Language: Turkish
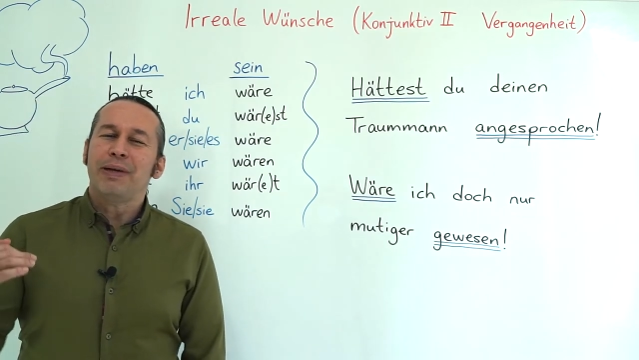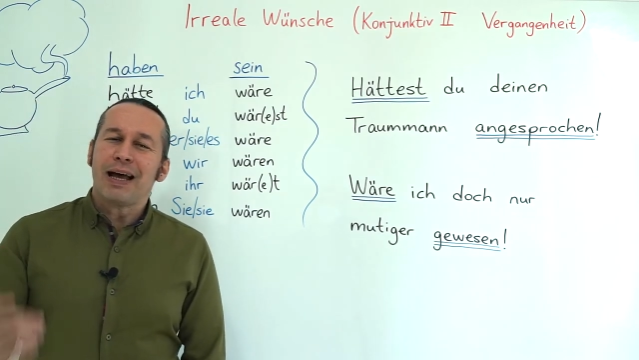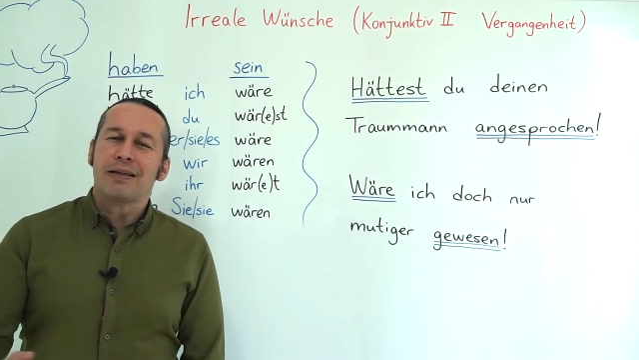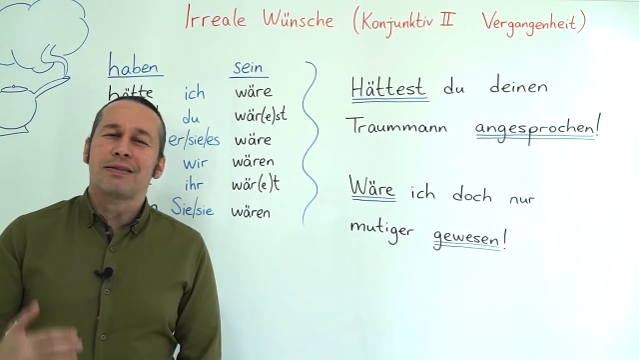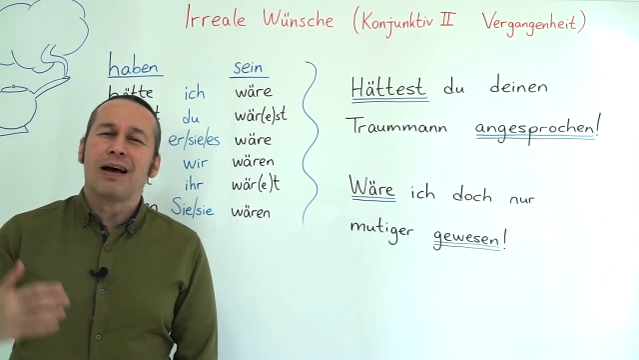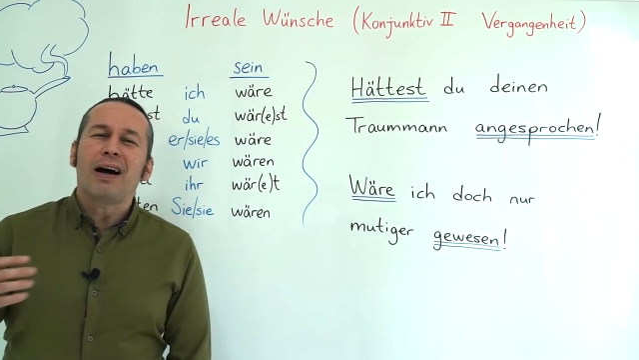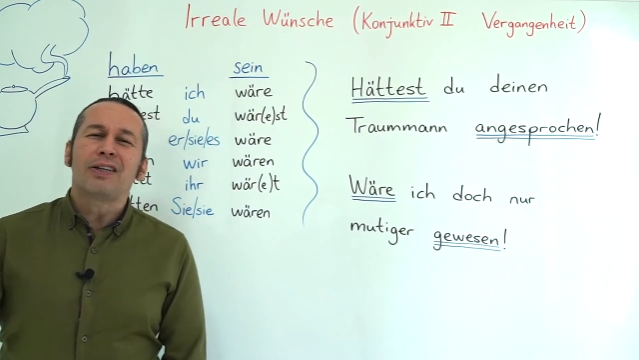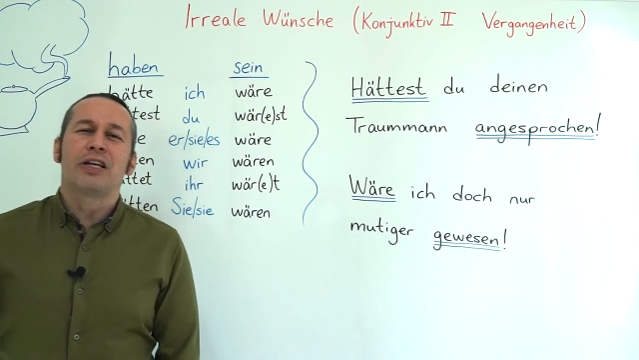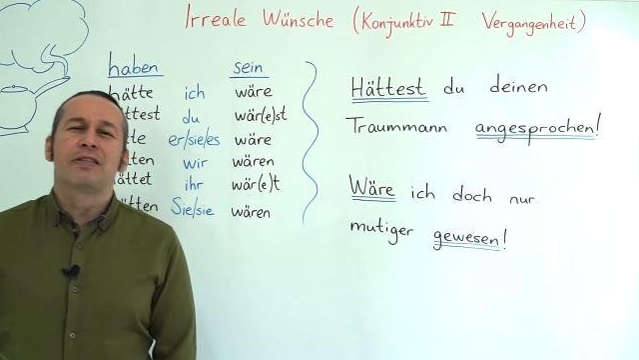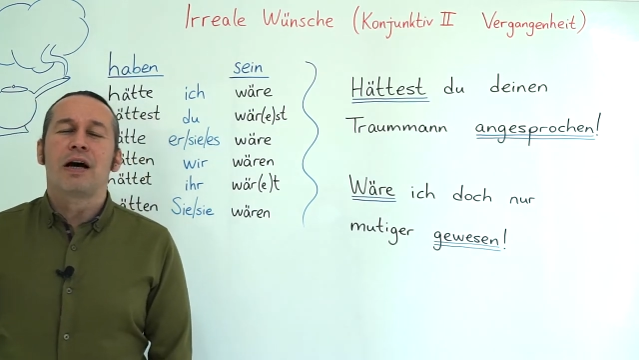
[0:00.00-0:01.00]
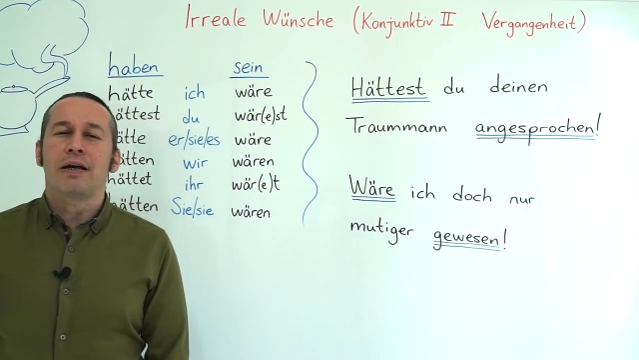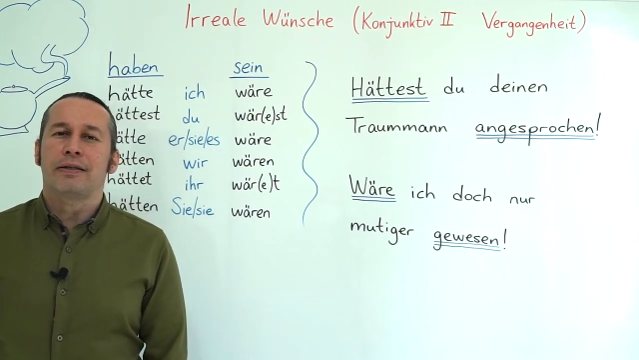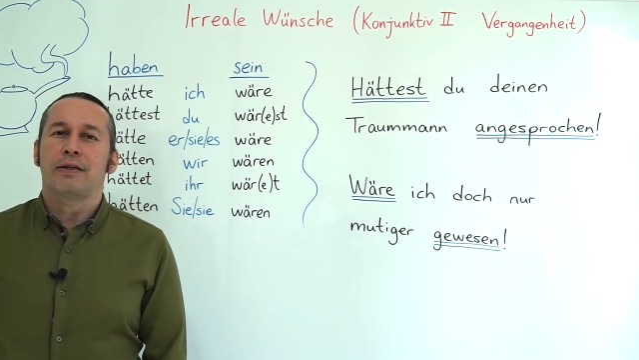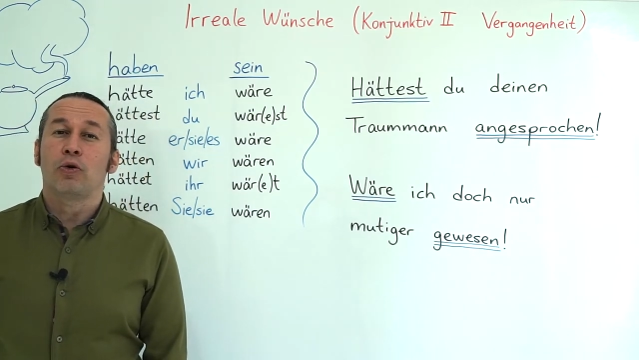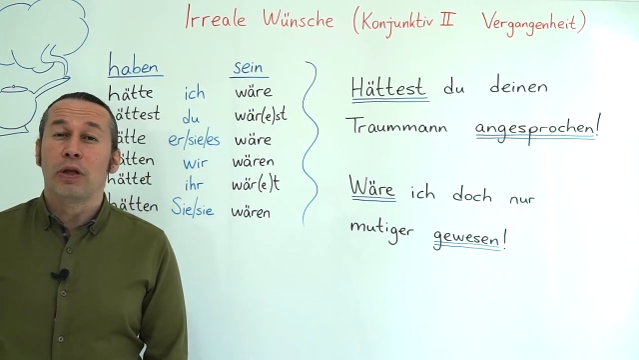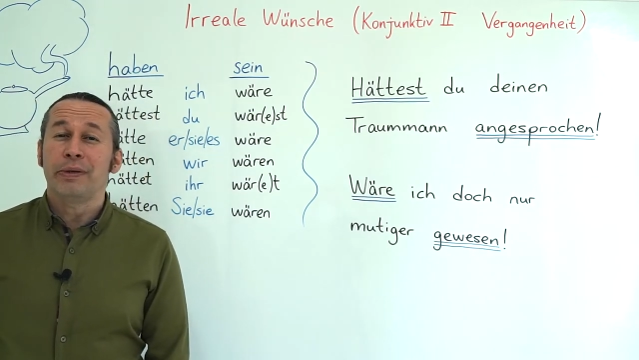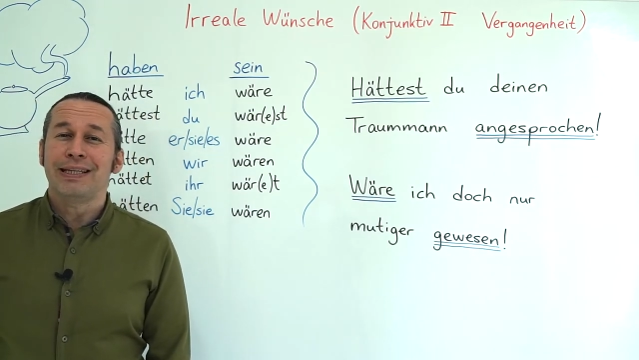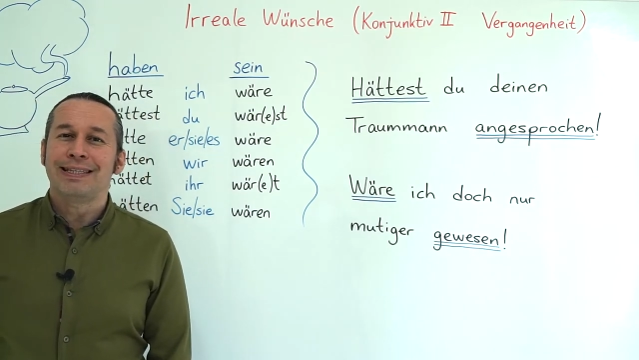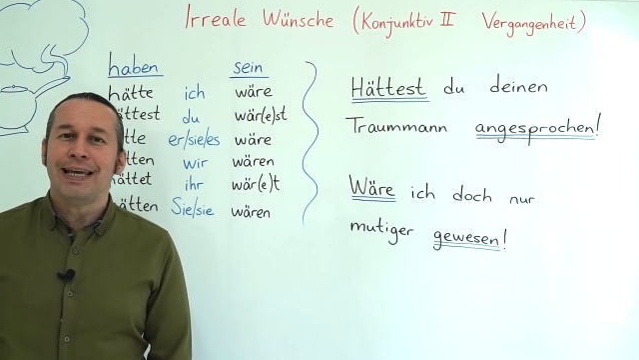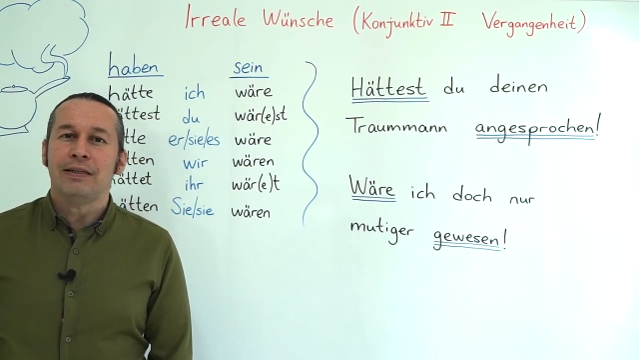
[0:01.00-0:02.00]
biraz daha cesaretli
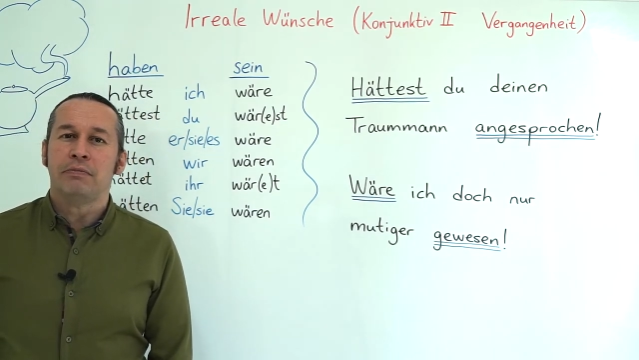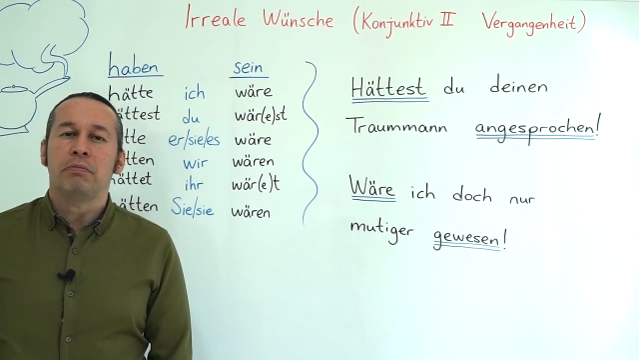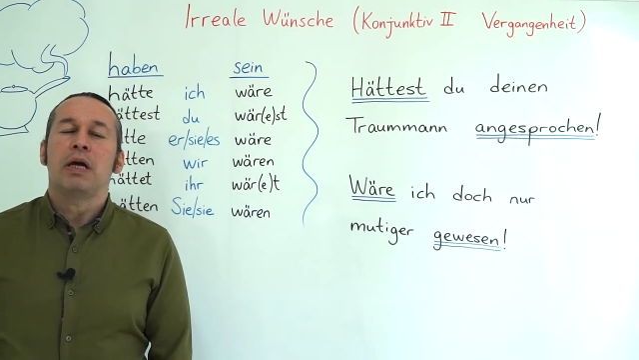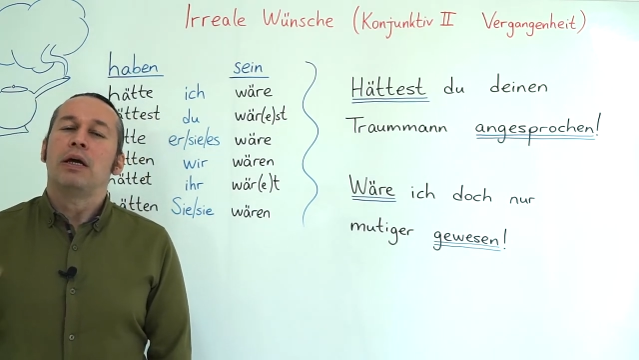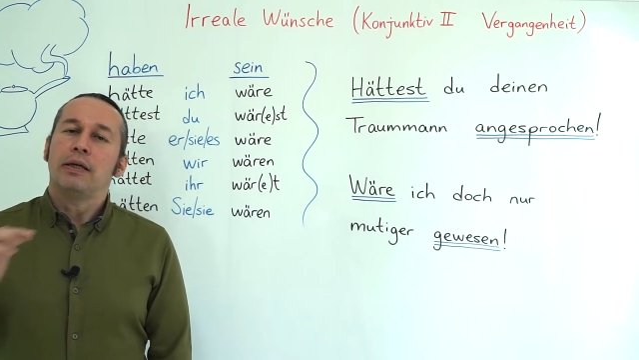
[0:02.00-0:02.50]
olabilseydim